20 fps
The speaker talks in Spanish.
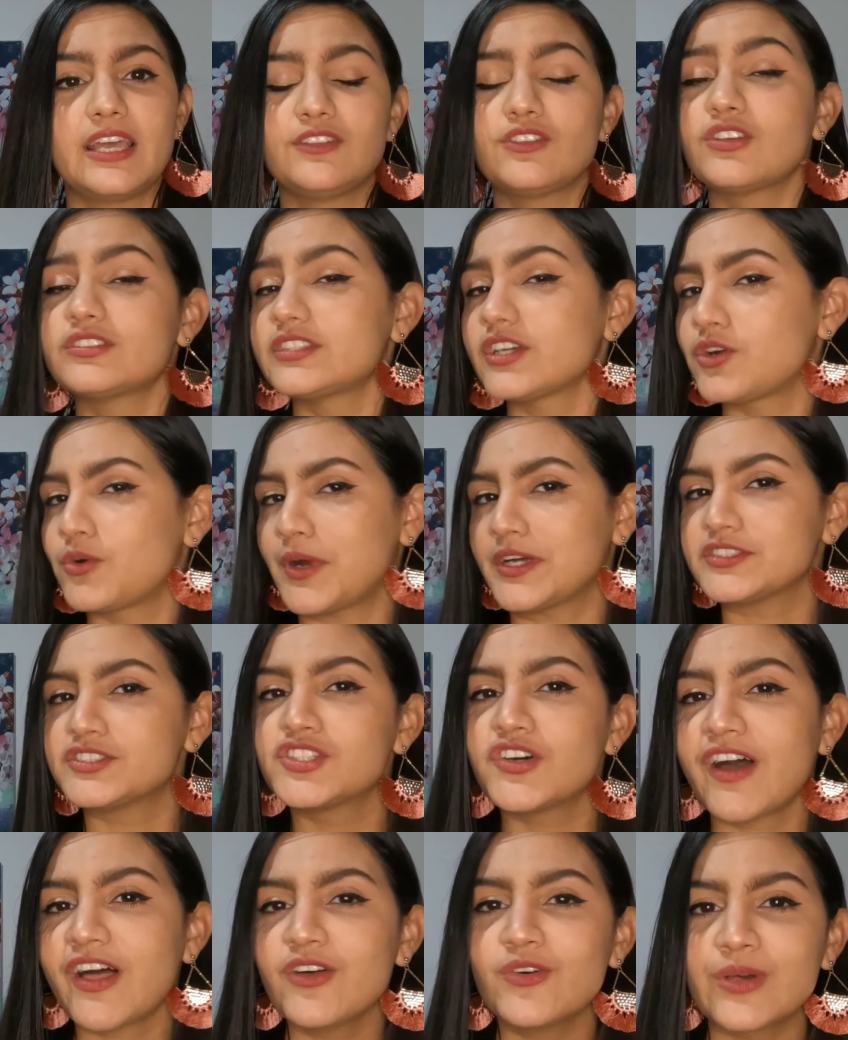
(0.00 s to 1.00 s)
No sé
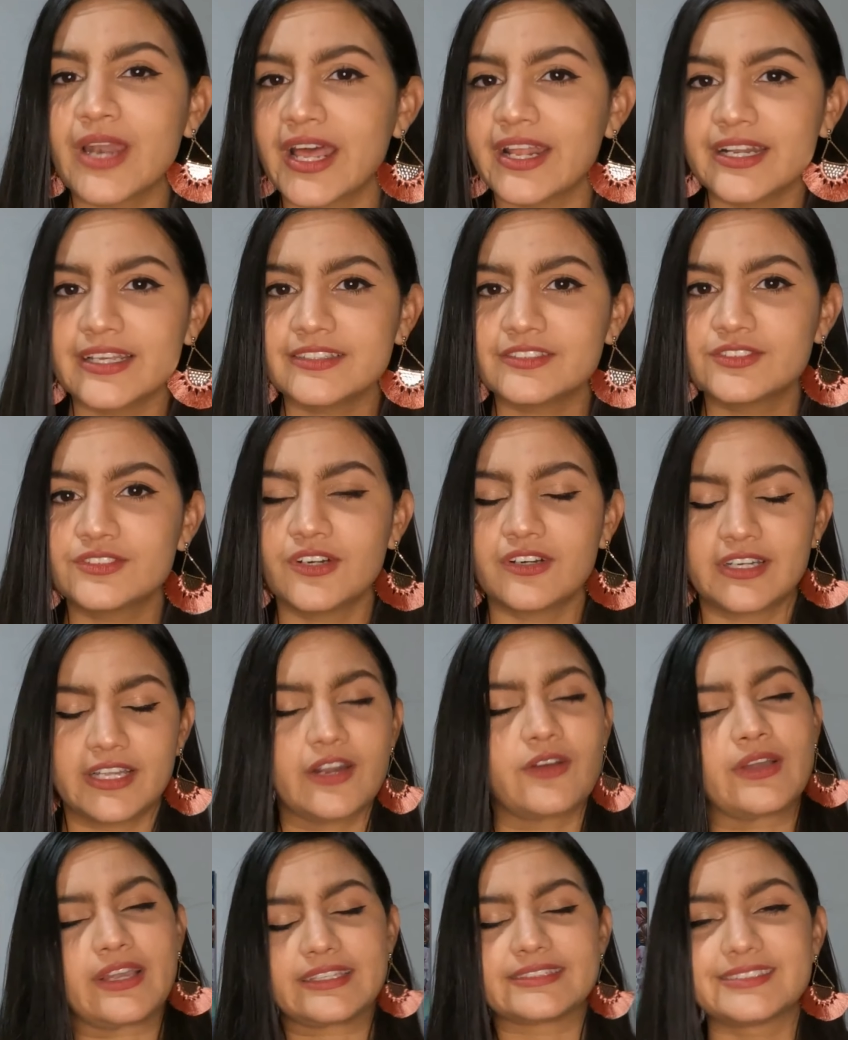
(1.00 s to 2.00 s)
cuánto va a durar esto,
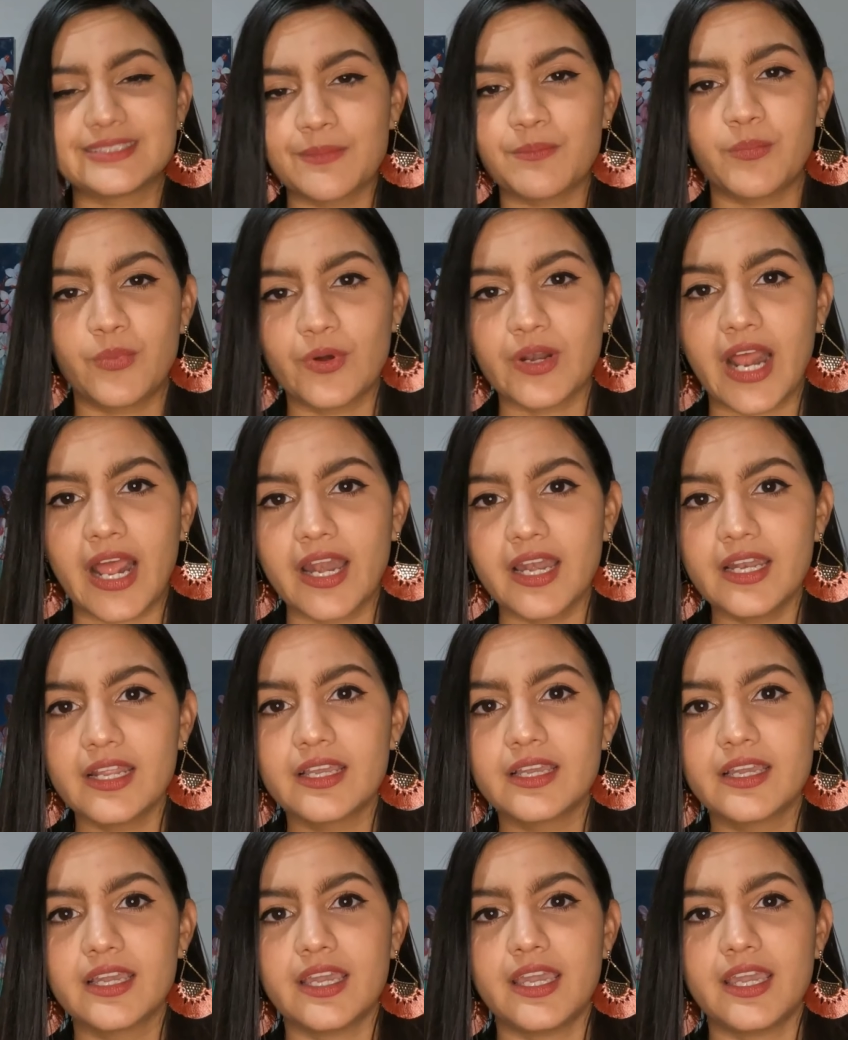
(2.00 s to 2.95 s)
creo que es temporal,